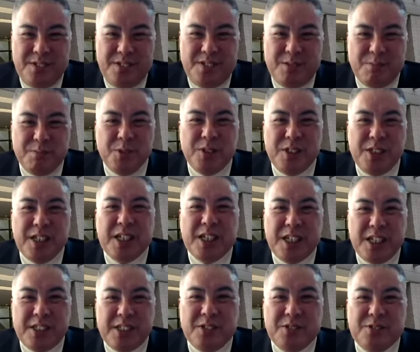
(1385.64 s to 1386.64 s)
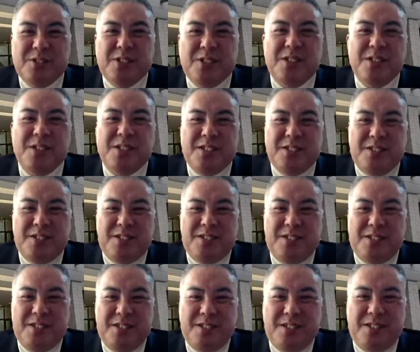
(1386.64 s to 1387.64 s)
もういらねえっていうことね。
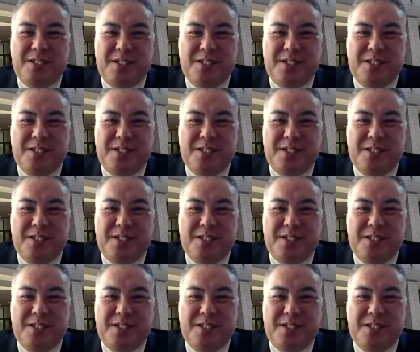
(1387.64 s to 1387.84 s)
で